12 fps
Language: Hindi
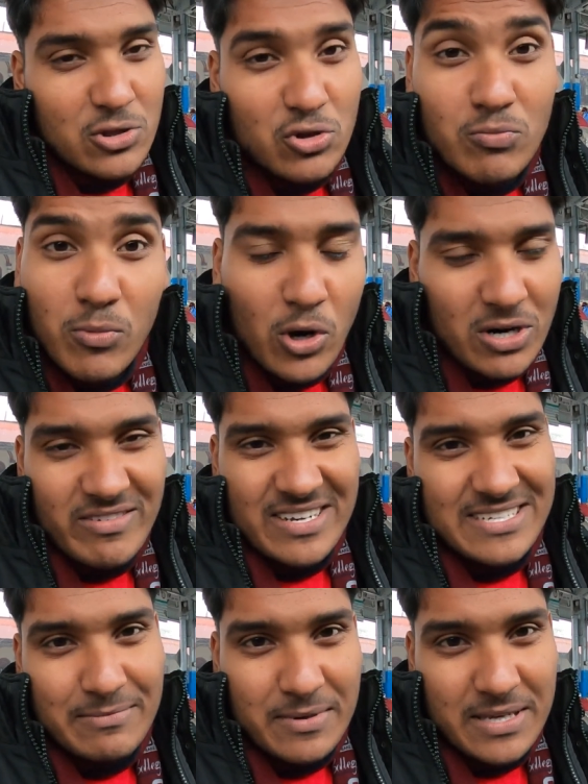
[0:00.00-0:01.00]
तो बहुत
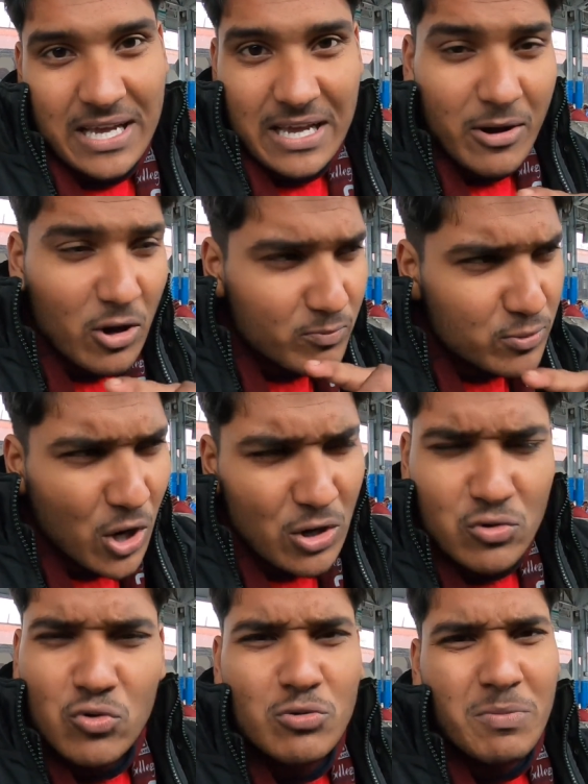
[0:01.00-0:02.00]
इंटरेस्टिंग है और पूरा
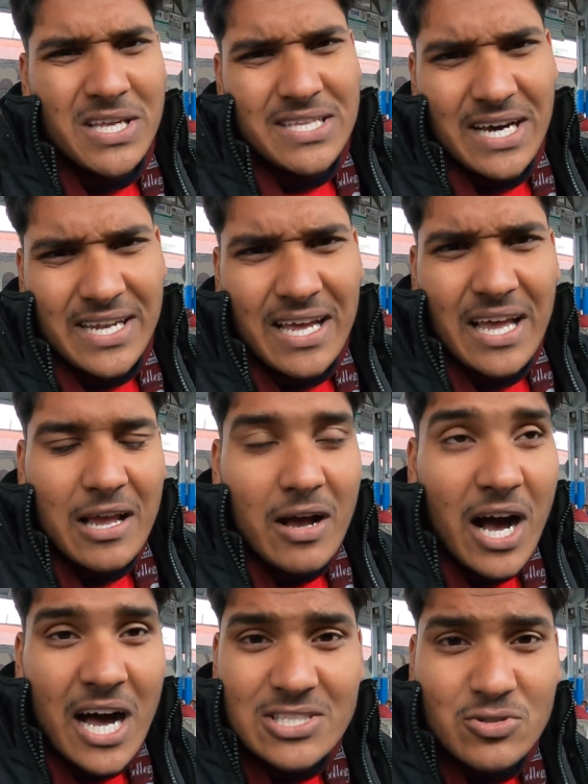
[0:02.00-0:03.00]
रूट मज़ेदार है
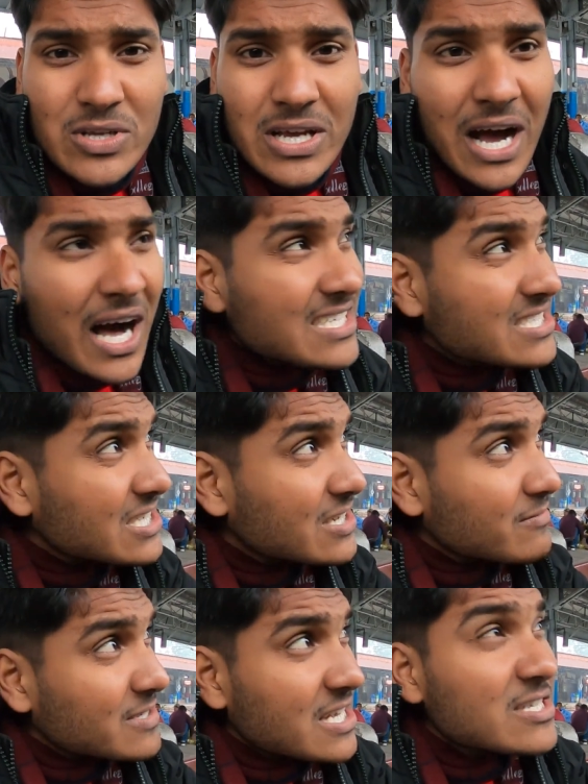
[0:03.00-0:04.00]
आज तो आज
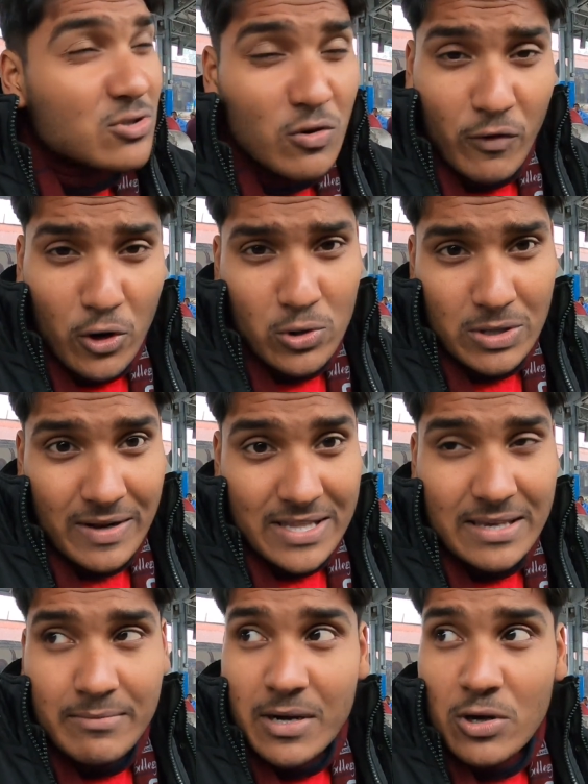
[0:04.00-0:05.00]
ऐसे स्नोफॉल होने वाली
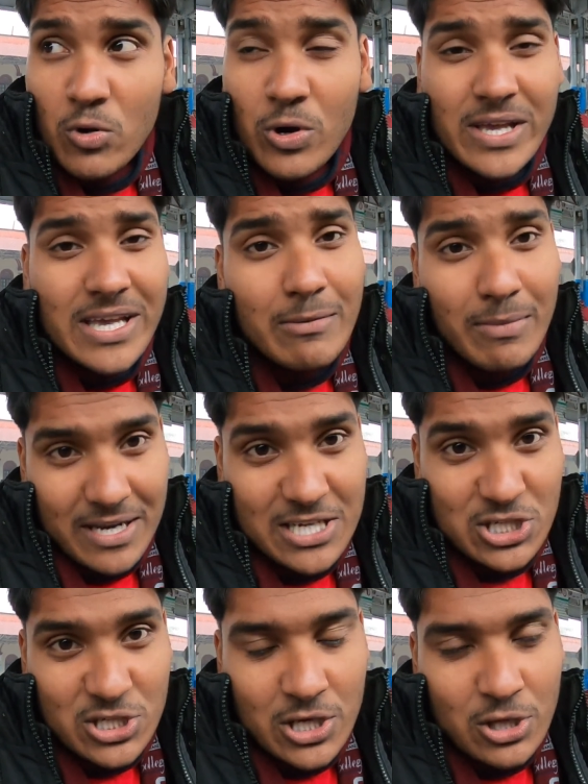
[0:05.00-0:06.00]
थी मगर हो गई यहाँ
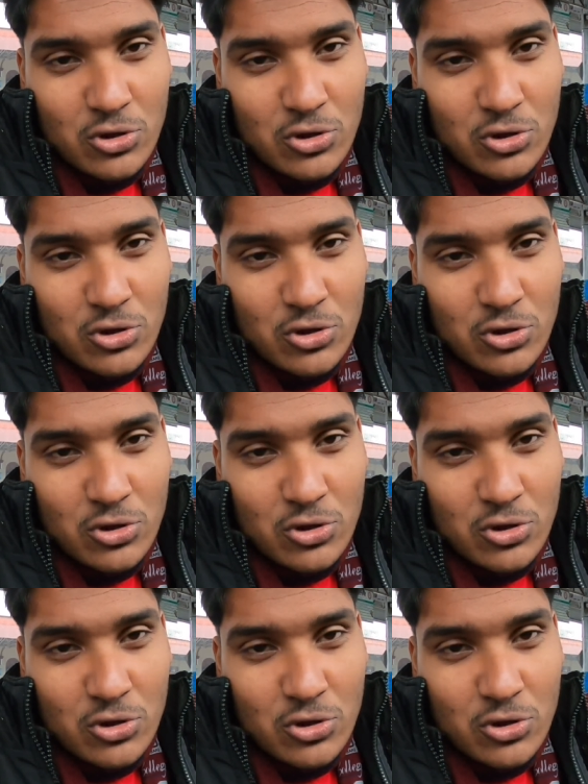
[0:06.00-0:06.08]
बारिश